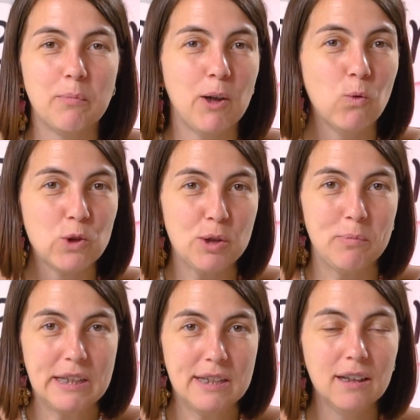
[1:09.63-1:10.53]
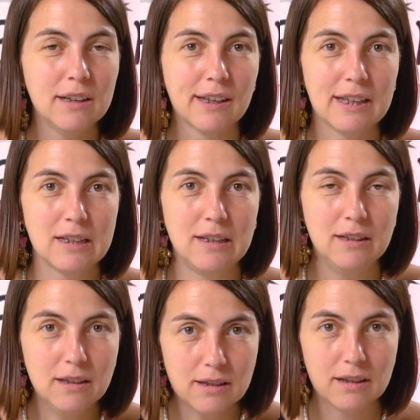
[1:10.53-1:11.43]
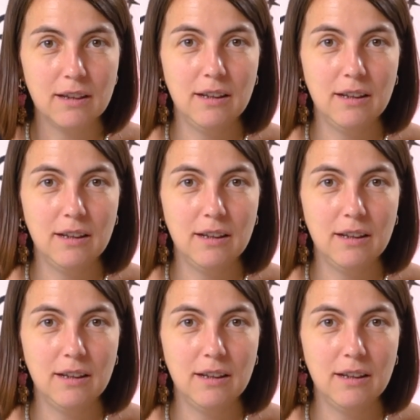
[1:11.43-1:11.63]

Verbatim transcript: похожий браслет на красной нити,